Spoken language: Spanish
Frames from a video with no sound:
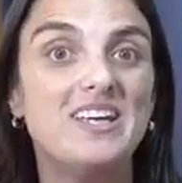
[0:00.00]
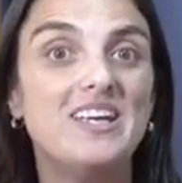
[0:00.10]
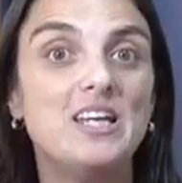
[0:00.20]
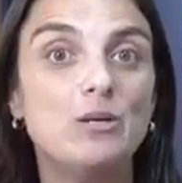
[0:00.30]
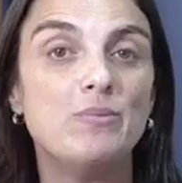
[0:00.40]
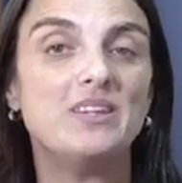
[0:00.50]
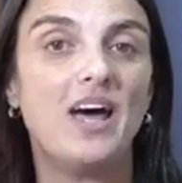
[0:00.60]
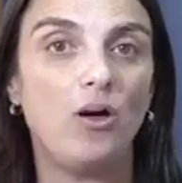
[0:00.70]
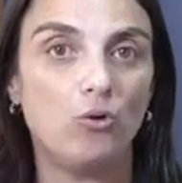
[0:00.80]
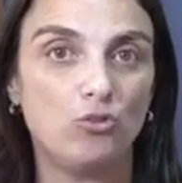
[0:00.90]

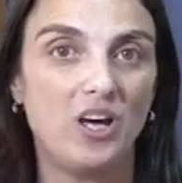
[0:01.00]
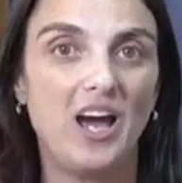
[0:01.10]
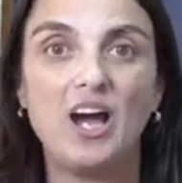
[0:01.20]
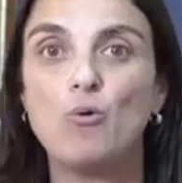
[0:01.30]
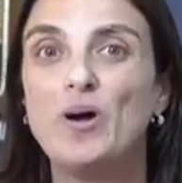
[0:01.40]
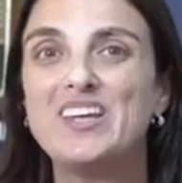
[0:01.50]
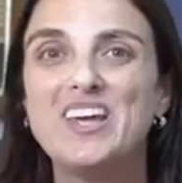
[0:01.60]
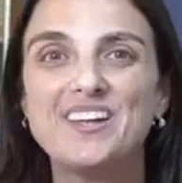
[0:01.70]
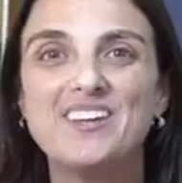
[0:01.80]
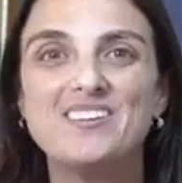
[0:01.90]
ilimitados a
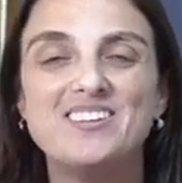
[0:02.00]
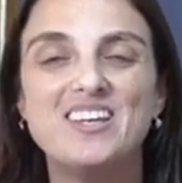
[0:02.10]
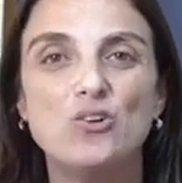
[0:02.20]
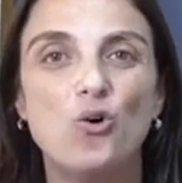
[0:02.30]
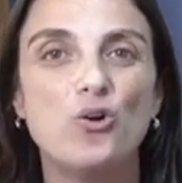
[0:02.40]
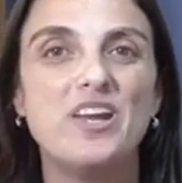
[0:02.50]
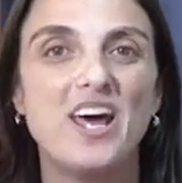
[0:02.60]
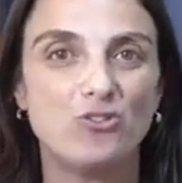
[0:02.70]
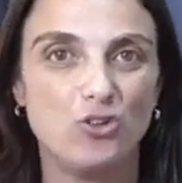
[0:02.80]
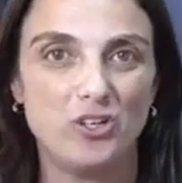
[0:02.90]
cualquier destino
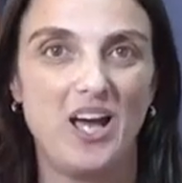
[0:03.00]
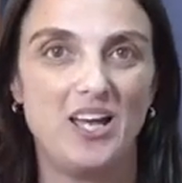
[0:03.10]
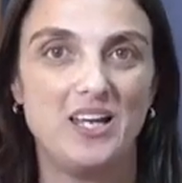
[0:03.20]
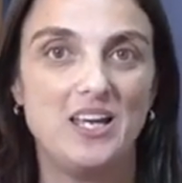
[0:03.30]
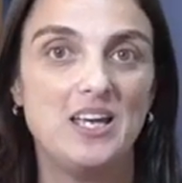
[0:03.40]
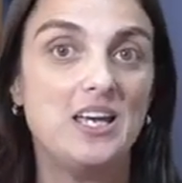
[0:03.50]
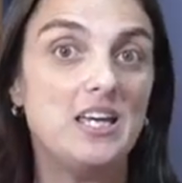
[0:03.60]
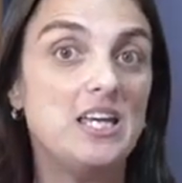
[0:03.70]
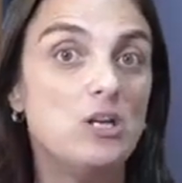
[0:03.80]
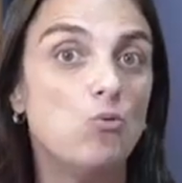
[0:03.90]
nacional
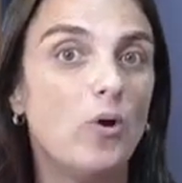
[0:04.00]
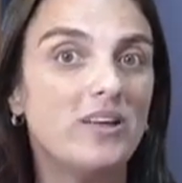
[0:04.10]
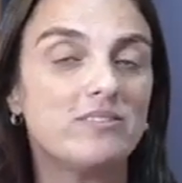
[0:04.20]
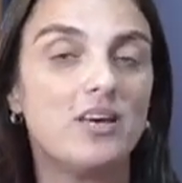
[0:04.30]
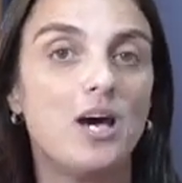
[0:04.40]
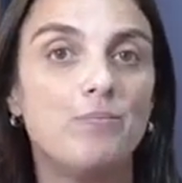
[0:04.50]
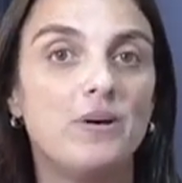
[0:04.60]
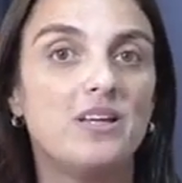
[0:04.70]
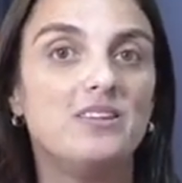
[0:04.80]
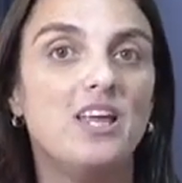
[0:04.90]
y WhatsApp
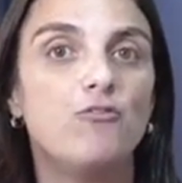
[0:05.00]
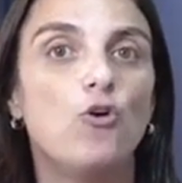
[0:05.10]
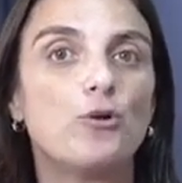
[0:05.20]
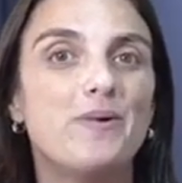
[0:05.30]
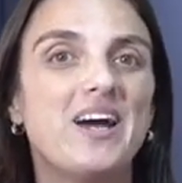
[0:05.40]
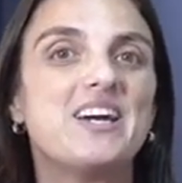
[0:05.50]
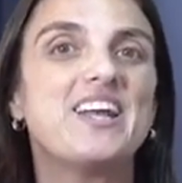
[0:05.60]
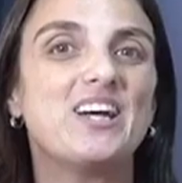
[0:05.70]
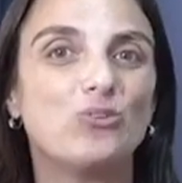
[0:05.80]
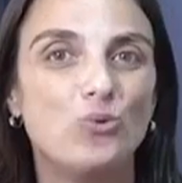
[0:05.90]
de forma
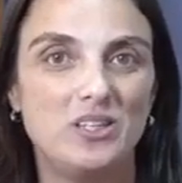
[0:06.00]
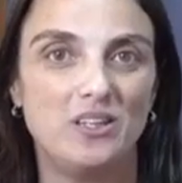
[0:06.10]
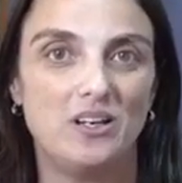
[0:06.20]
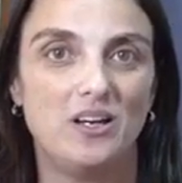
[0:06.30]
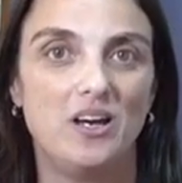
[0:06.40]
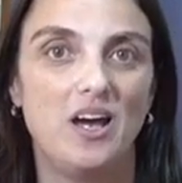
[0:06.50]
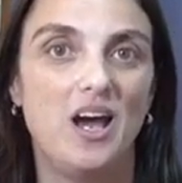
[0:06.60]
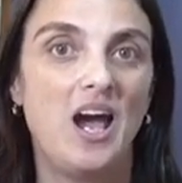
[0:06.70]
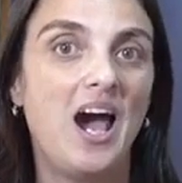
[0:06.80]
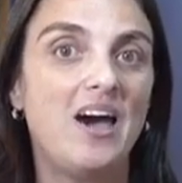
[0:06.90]
gratuita.
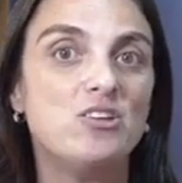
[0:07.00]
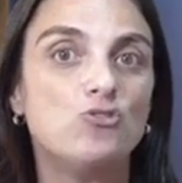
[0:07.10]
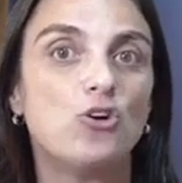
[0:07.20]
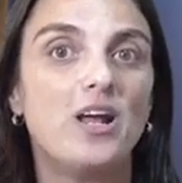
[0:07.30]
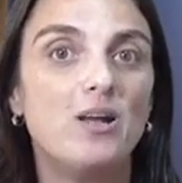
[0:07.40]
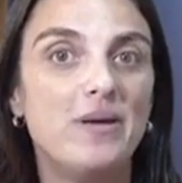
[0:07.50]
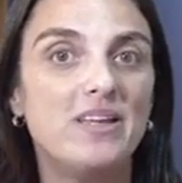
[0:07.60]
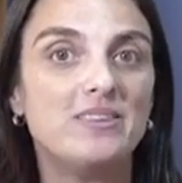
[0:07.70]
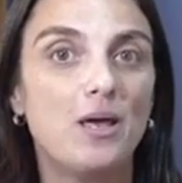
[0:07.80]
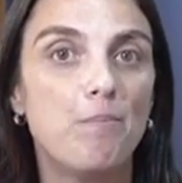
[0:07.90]

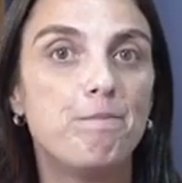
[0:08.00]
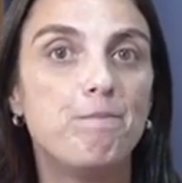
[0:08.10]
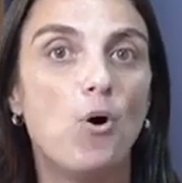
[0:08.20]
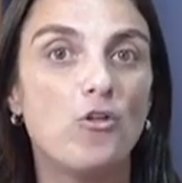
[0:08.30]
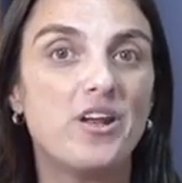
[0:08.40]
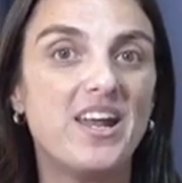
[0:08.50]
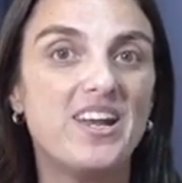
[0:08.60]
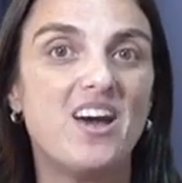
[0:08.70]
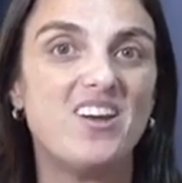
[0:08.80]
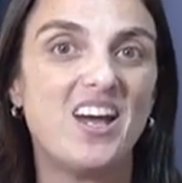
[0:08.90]
Adicionalmente podrán
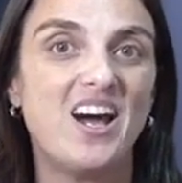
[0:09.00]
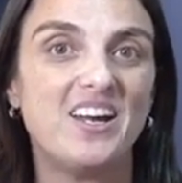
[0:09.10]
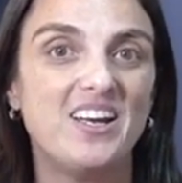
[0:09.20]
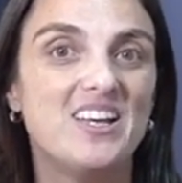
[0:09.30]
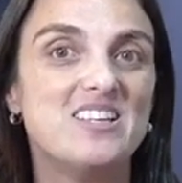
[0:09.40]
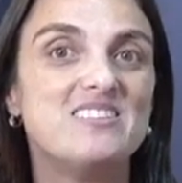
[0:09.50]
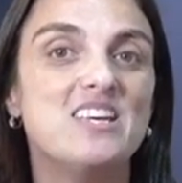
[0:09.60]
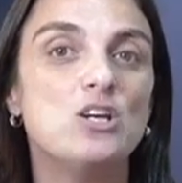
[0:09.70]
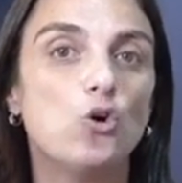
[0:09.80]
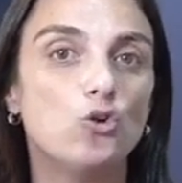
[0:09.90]
navegar
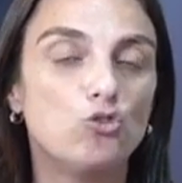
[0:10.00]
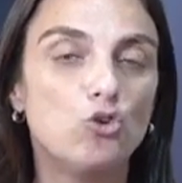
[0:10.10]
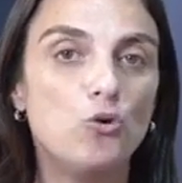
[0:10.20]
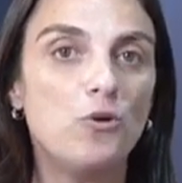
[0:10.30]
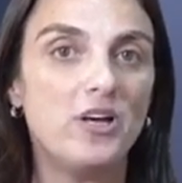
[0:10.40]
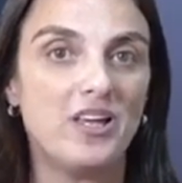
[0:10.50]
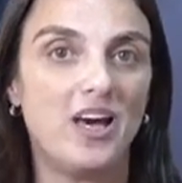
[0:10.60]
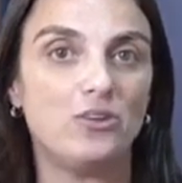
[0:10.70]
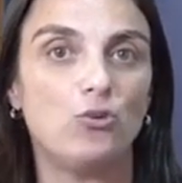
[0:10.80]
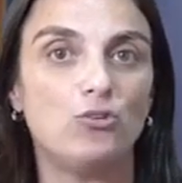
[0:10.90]
sin consumo de
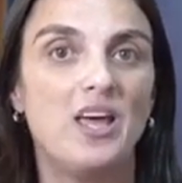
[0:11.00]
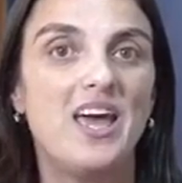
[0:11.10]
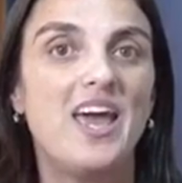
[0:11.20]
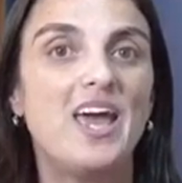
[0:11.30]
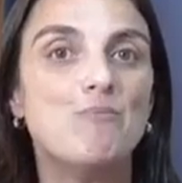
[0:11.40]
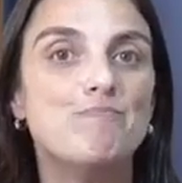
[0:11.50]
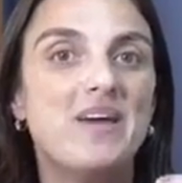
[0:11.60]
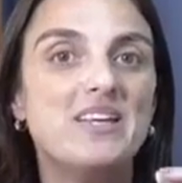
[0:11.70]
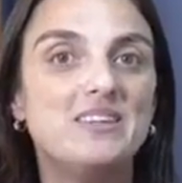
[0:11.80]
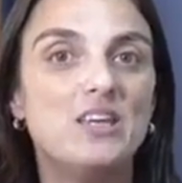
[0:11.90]
datos en
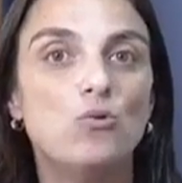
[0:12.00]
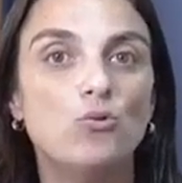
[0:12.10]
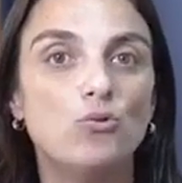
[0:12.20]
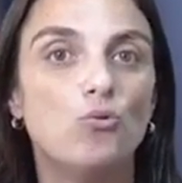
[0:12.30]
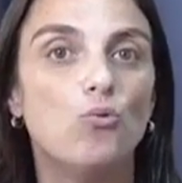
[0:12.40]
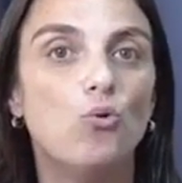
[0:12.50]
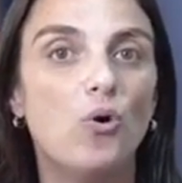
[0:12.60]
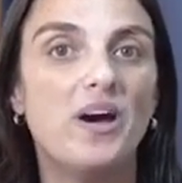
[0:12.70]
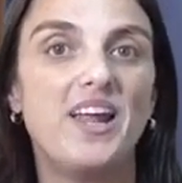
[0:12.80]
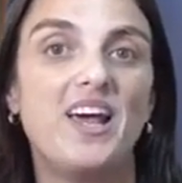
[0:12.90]
21
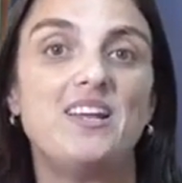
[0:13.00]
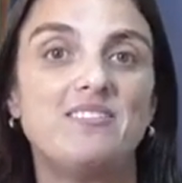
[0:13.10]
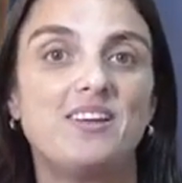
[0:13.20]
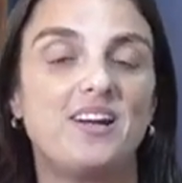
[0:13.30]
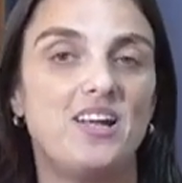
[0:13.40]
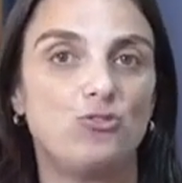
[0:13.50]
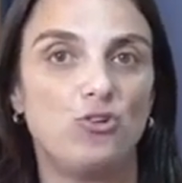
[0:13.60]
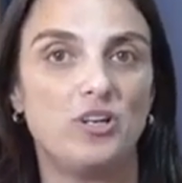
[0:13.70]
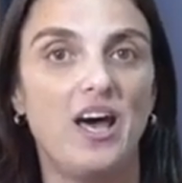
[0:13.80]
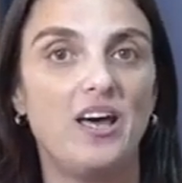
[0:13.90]
URLs
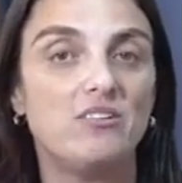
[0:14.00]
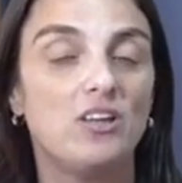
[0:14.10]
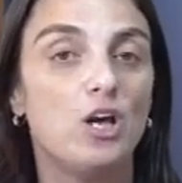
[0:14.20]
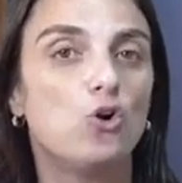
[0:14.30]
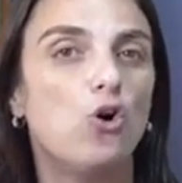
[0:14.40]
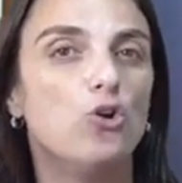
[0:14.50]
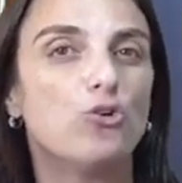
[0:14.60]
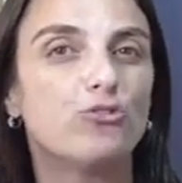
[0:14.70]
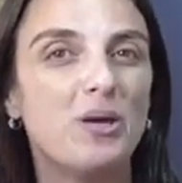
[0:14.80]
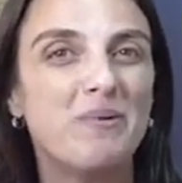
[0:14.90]
relacionadas con
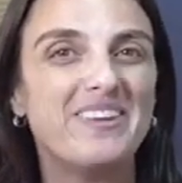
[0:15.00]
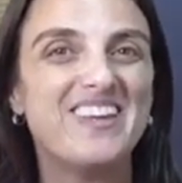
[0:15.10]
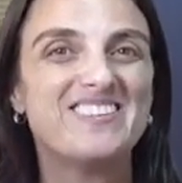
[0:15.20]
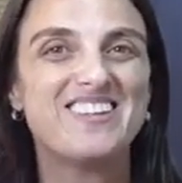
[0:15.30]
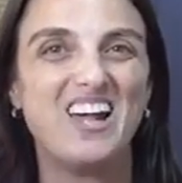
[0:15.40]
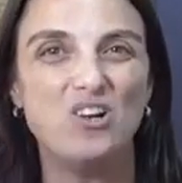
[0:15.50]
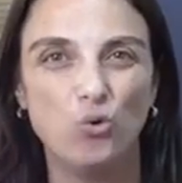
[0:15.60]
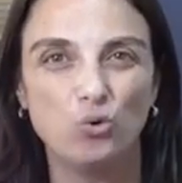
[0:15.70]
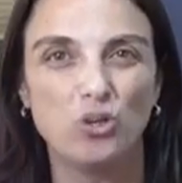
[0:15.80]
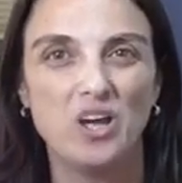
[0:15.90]
los temas de
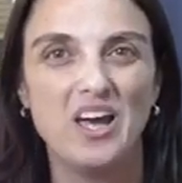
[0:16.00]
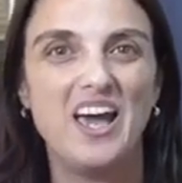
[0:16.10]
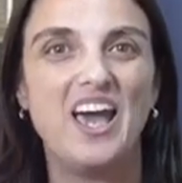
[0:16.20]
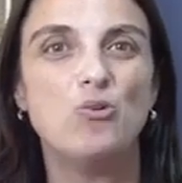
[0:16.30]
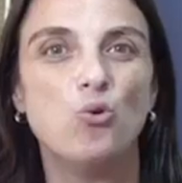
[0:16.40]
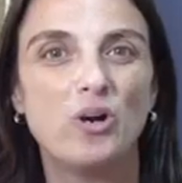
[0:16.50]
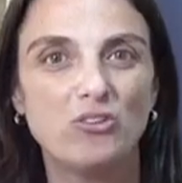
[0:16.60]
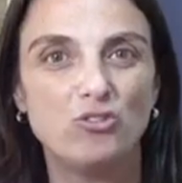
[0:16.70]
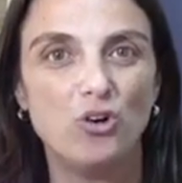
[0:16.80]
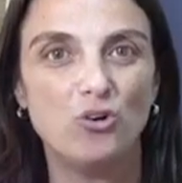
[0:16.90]
salud,
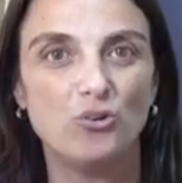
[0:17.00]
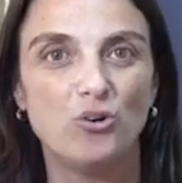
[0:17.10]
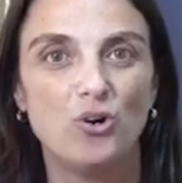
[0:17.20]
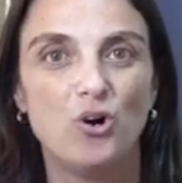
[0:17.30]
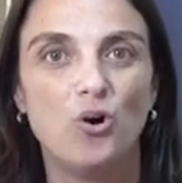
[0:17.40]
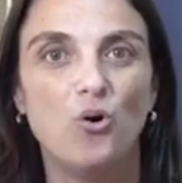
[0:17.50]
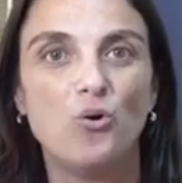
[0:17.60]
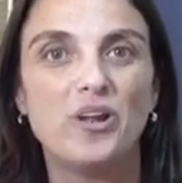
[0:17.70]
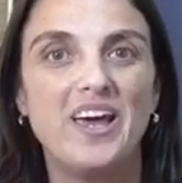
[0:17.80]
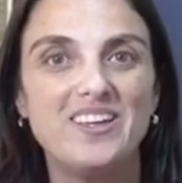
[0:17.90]
educación,
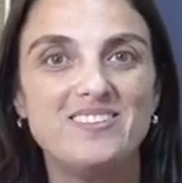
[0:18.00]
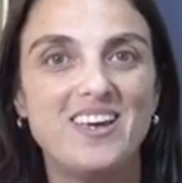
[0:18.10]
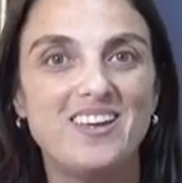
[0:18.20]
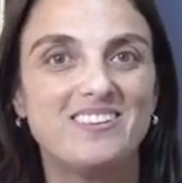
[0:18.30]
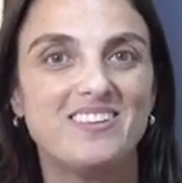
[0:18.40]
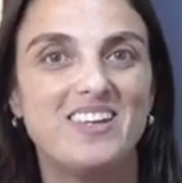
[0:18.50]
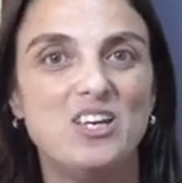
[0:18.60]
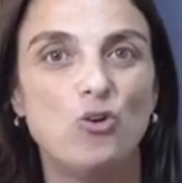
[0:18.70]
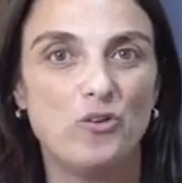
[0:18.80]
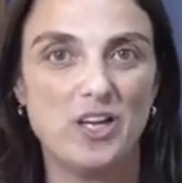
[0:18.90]
urgencia
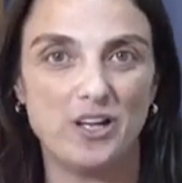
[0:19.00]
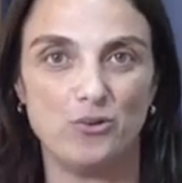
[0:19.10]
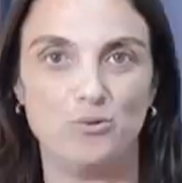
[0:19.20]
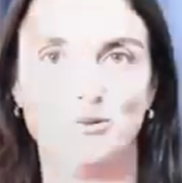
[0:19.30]
y gobierno.